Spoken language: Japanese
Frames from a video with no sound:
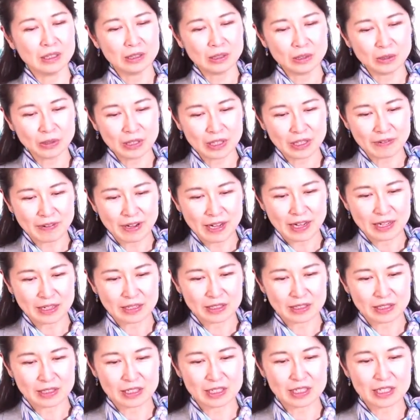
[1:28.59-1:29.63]
トネは
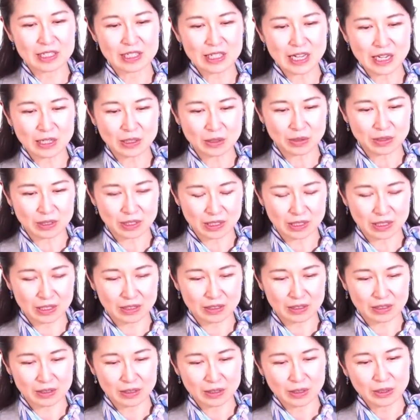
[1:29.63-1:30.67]
小さい時、
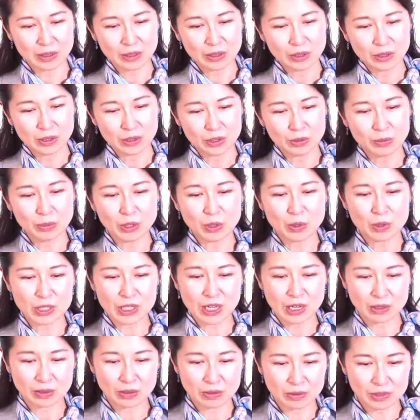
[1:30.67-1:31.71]
文子
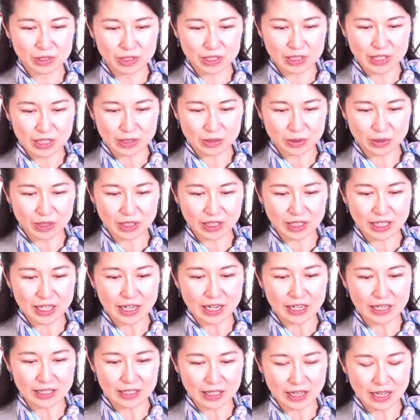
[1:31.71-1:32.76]
さんの家で育て
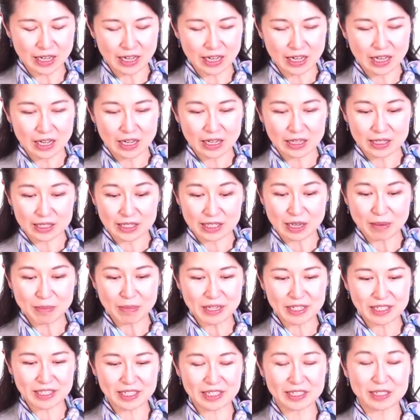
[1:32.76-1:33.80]
られた勇
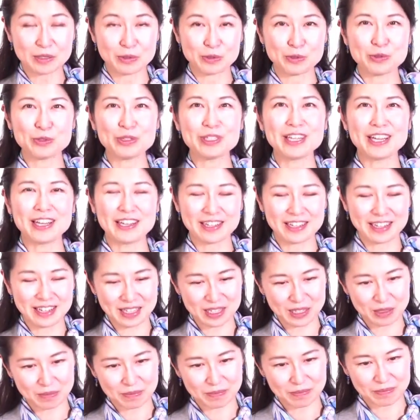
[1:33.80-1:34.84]
ましい軍犬で
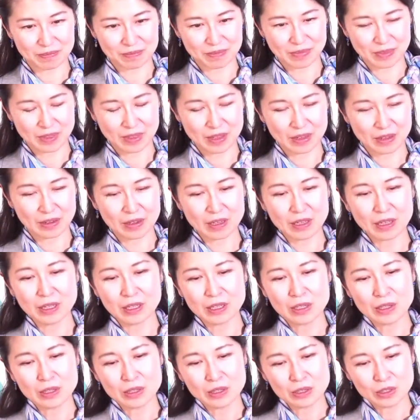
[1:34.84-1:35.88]
す。
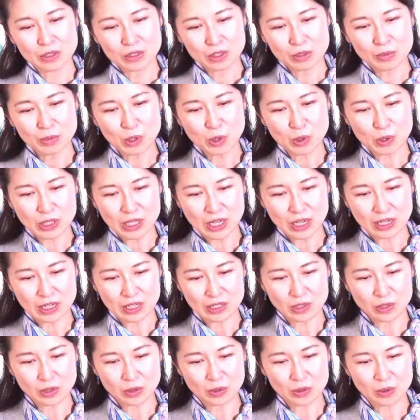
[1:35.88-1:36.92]
文子さん
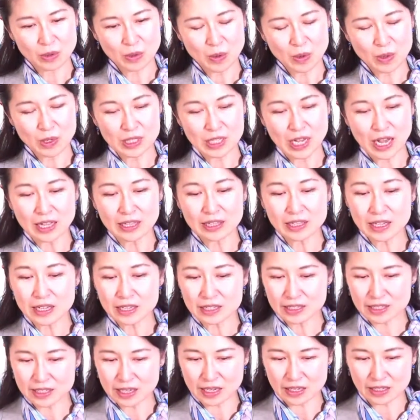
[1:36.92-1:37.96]
がちょうどさんね
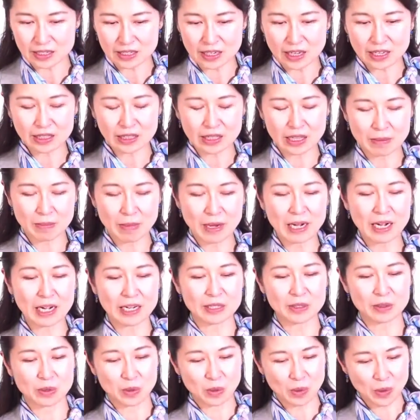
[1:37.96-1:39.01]
ん生になったばか
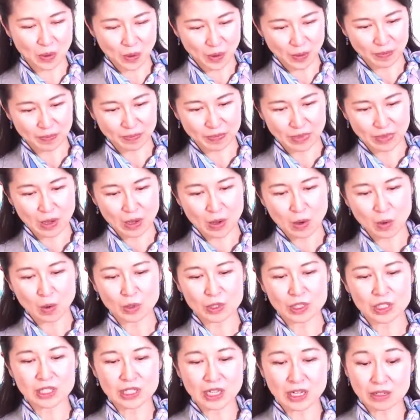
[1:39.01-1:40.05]
りの頃、
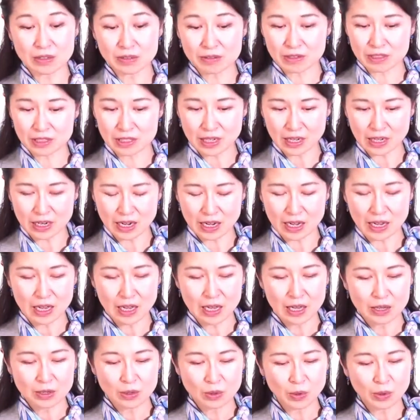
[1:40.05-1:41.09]
おじさんの家から
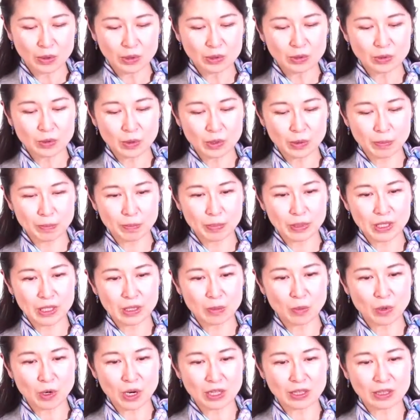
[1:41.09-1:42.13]
子犬をいっぴ
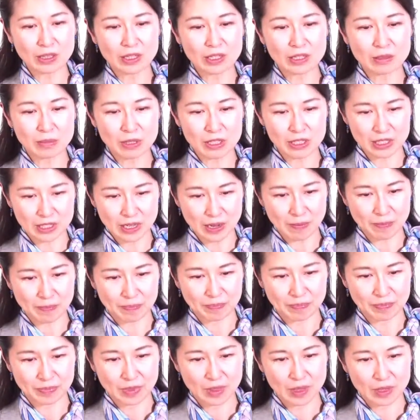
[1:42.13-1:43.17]
きもらってきました。
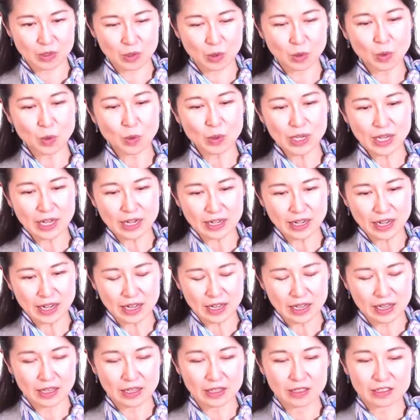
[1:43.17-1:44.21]
その親
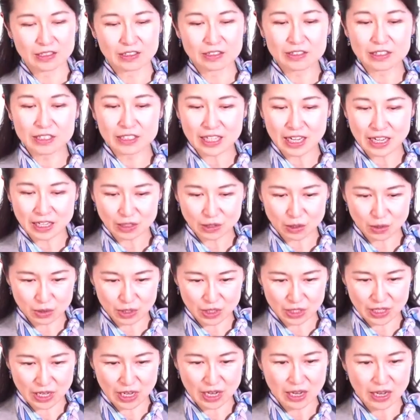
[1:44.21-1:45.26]
が軍犬と
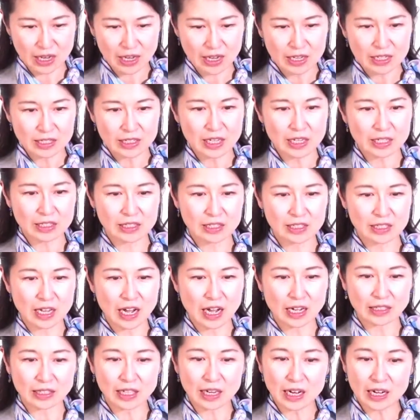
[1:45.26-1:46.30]
して戦地で
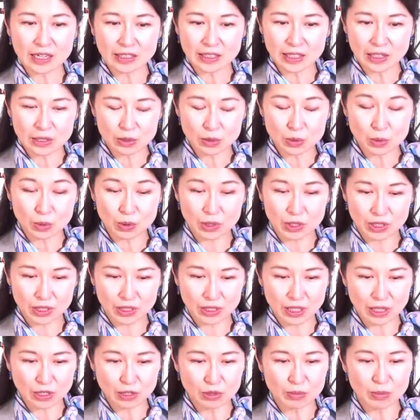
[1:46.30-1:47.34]
働いていると聞い
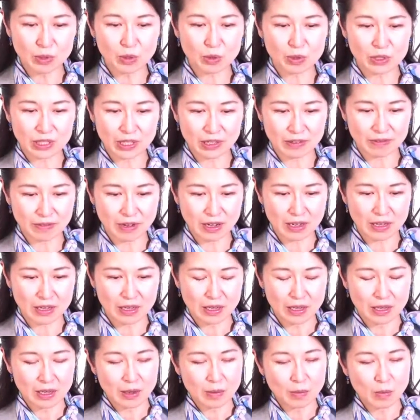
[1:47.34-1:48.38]
た文子さんは、
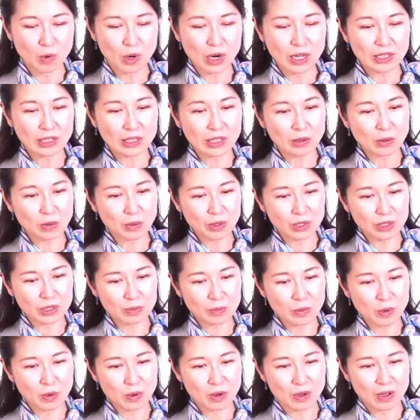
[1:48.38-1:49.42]
もらった子犬
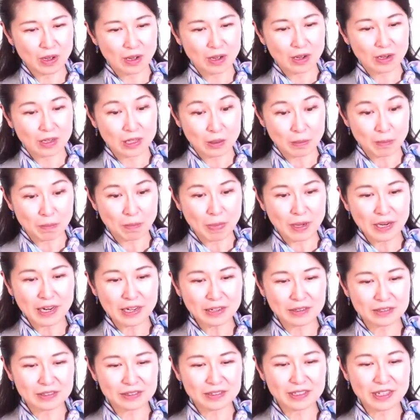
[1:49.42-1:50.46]
も立派
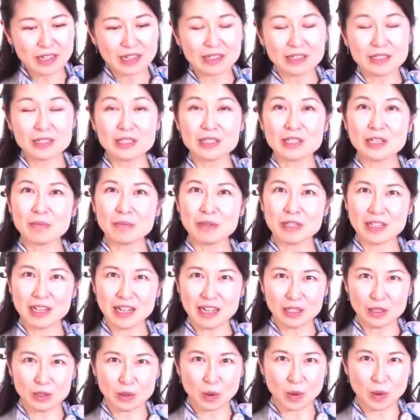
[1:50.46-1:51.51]
な軍犬にしてみ
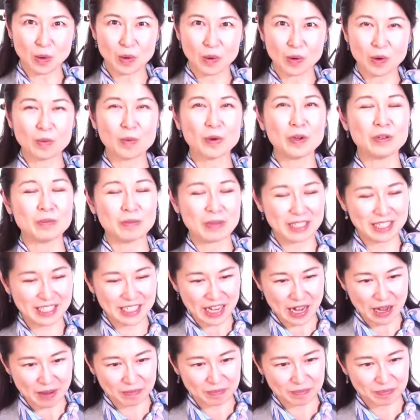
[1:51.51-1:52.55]
たいと思いまし
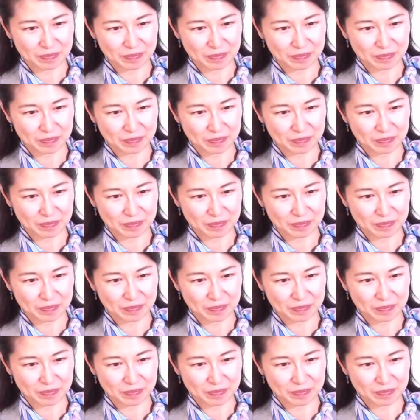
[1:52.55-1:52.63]
た。